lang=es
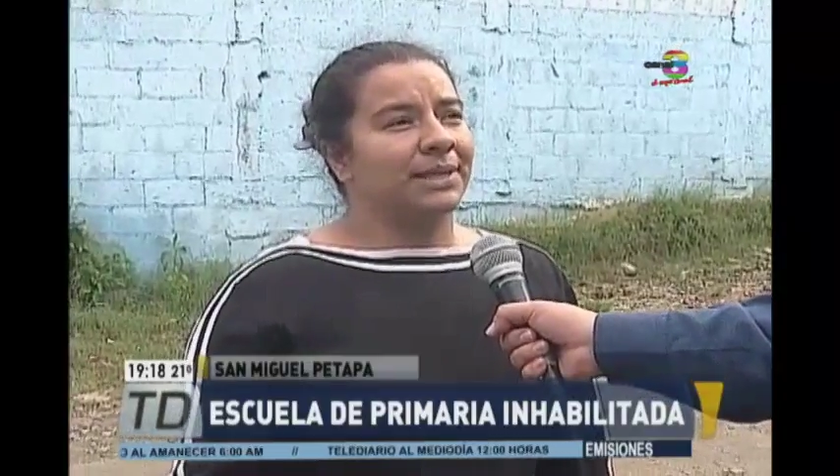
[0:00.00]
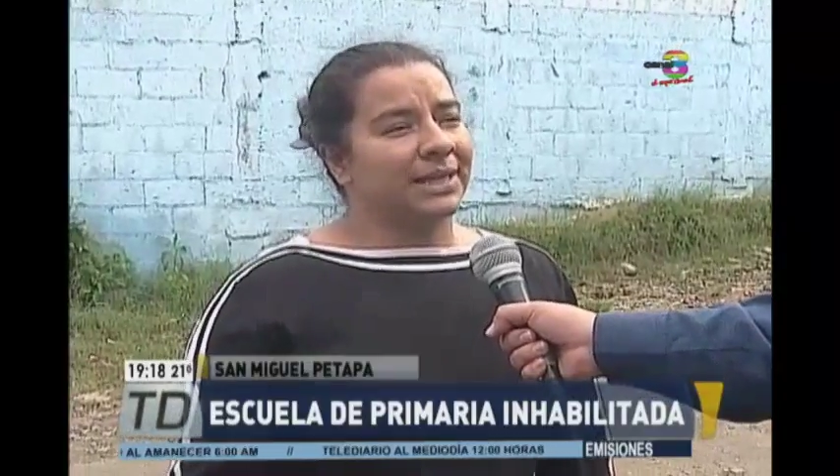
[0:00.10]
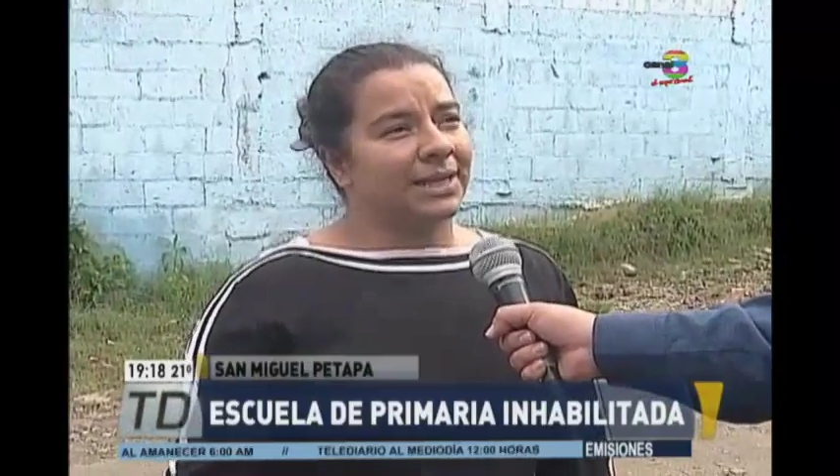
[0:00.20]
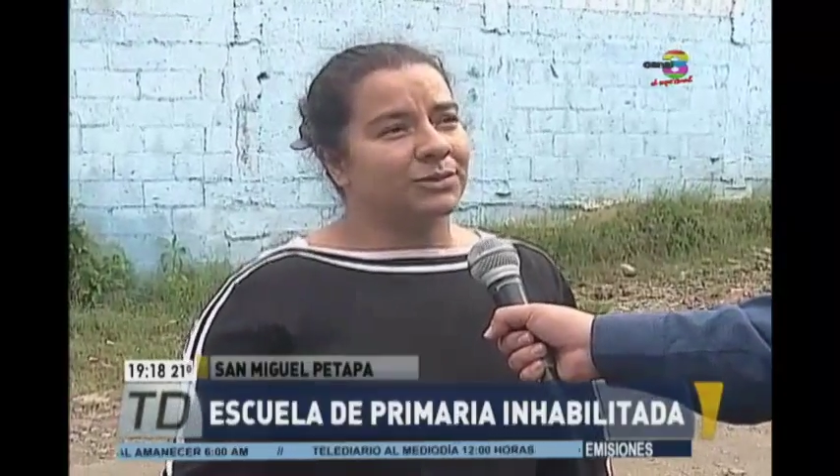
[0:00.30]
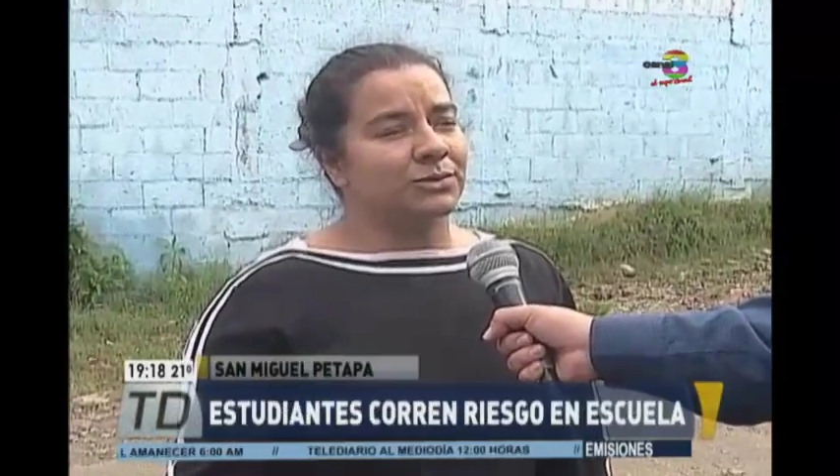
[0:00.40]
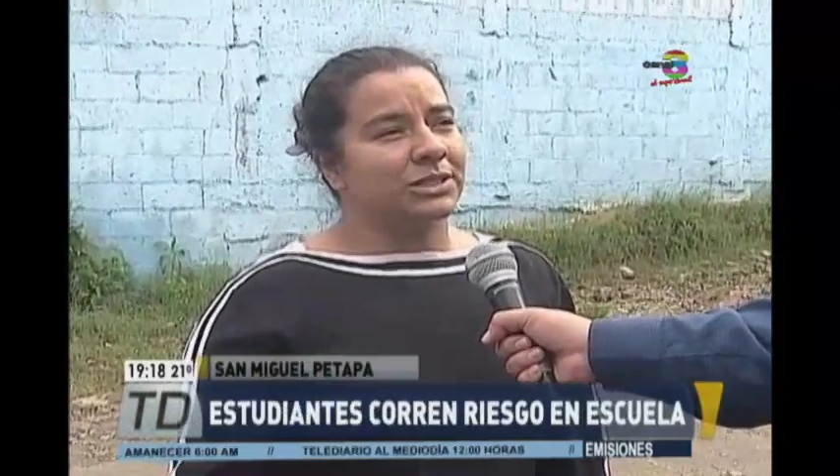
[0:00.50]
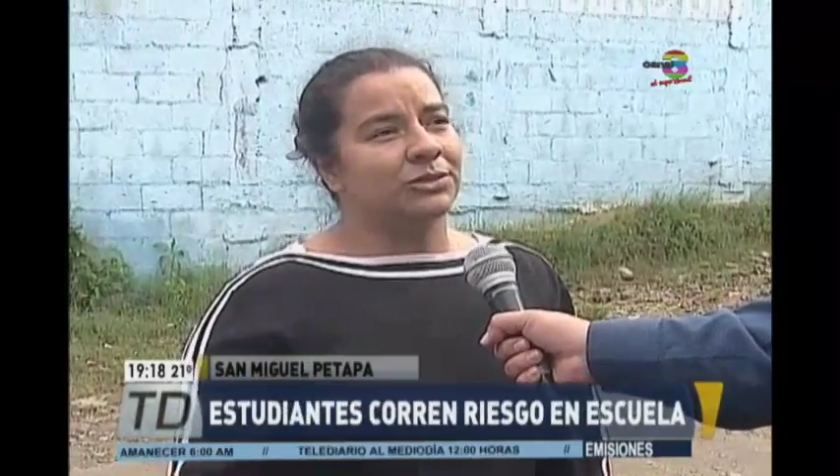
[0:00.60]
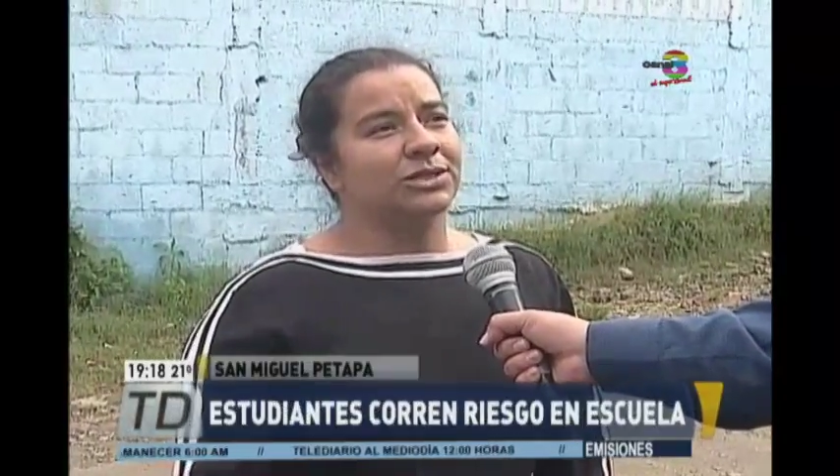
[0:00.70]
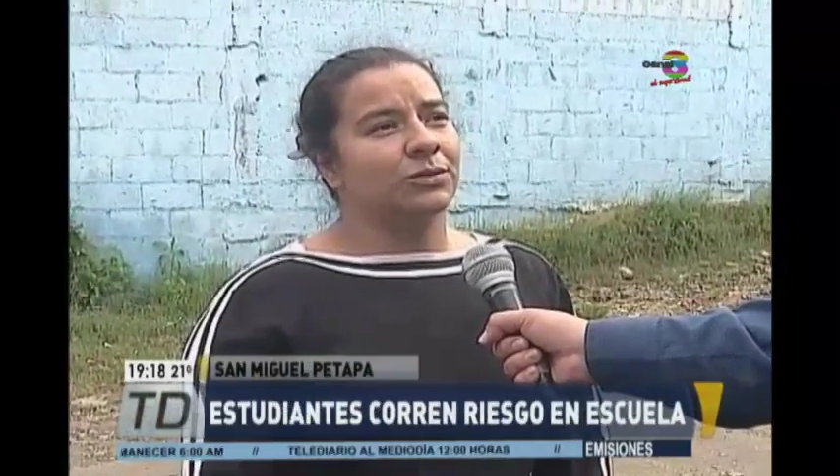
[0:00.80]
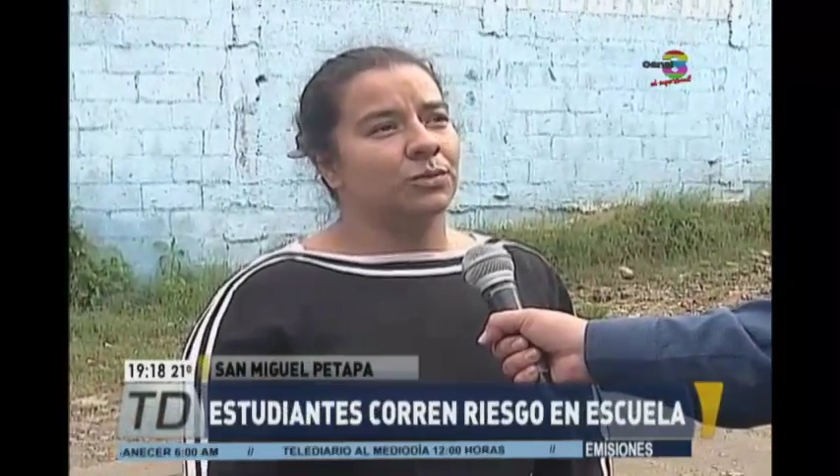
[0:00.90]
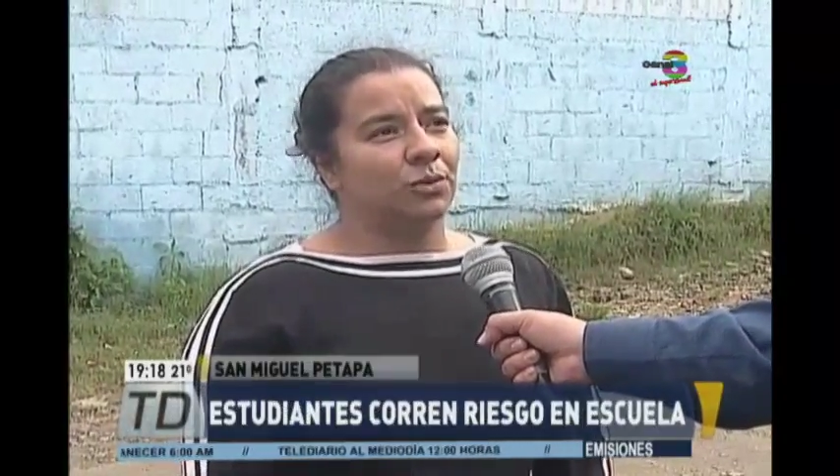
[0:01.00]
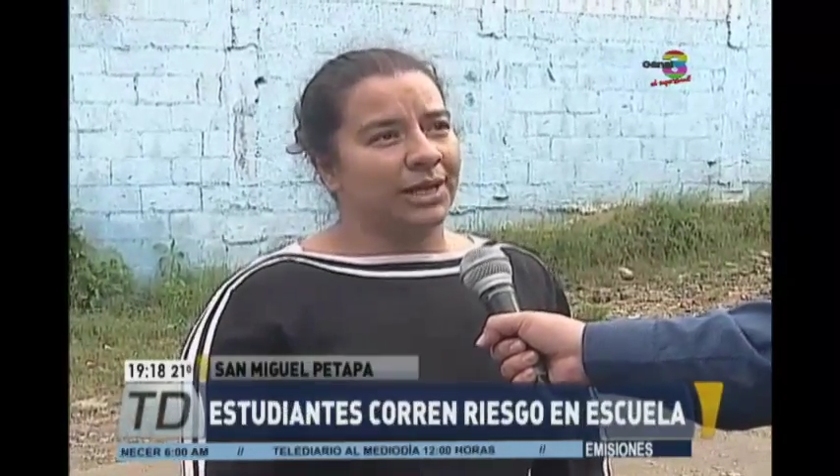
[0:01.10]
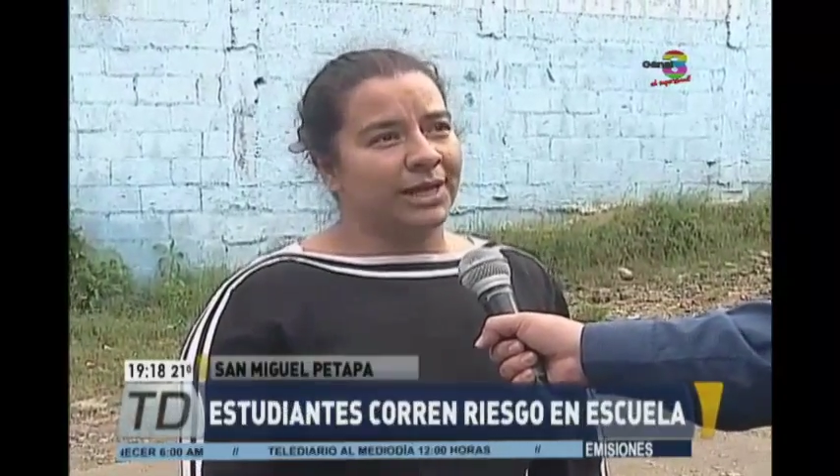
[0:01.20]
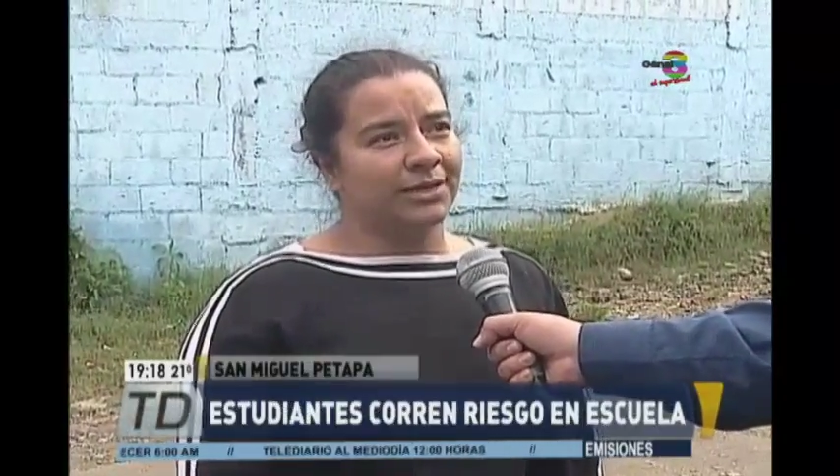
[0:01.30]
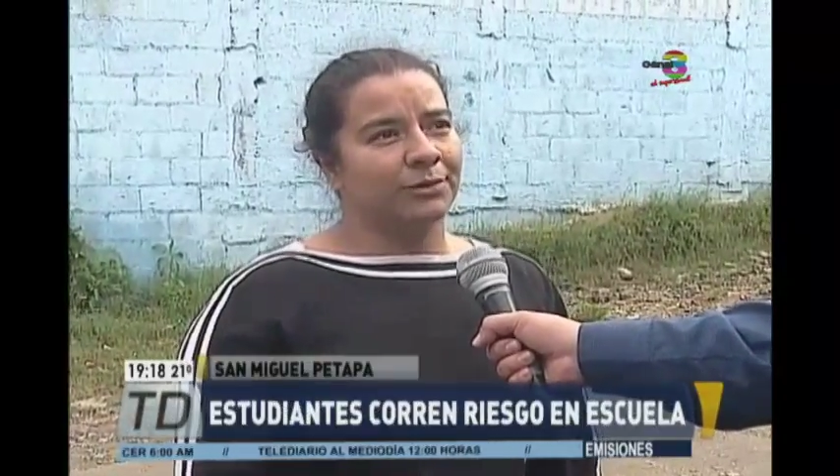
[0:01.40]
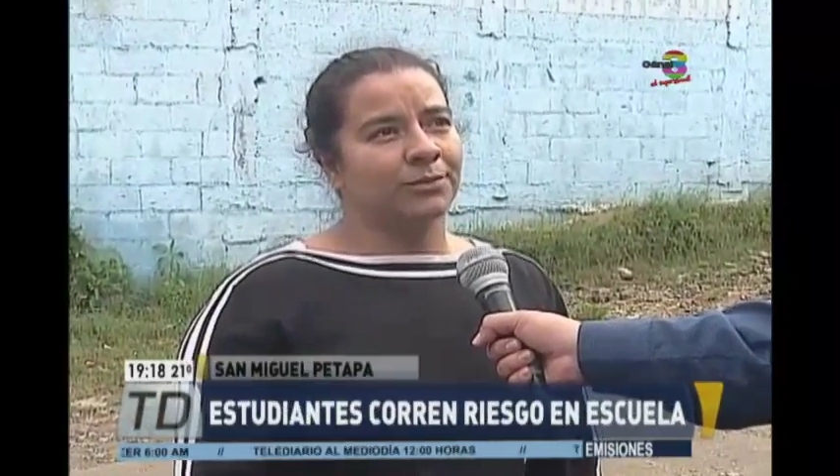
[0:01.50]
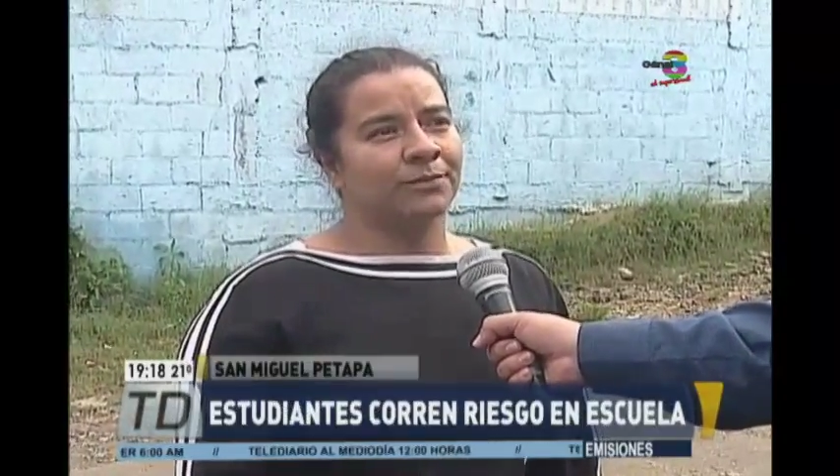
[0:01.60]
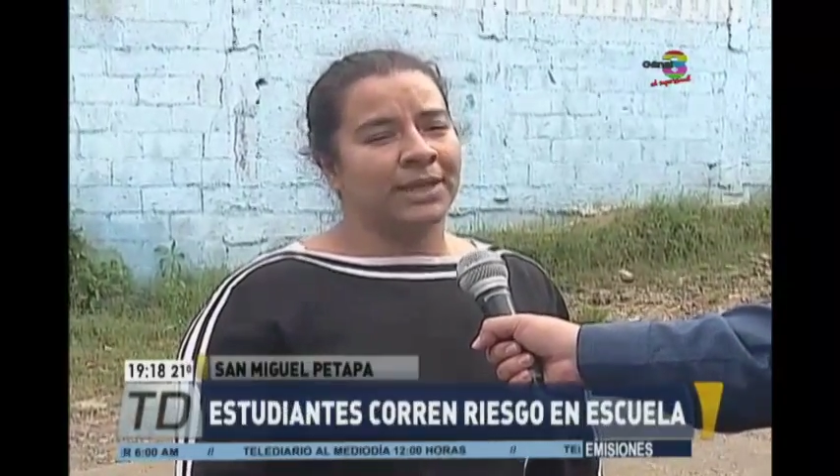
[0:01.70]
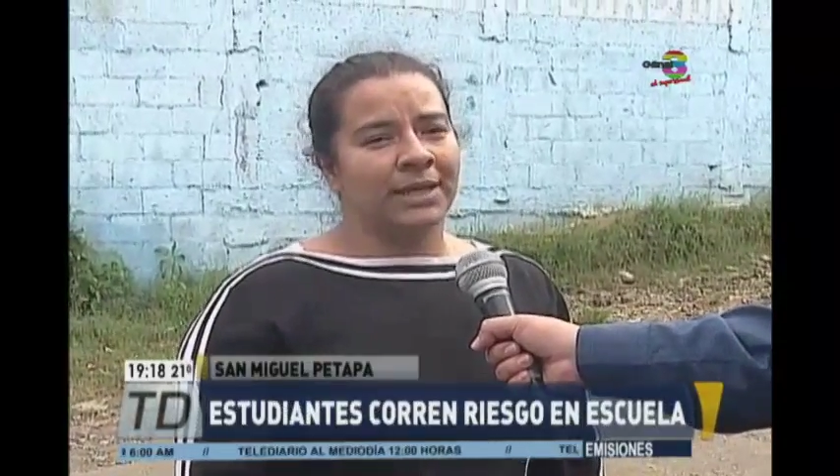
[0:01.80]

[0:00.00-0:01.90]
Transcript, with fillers: meter a sus niños en un colegio.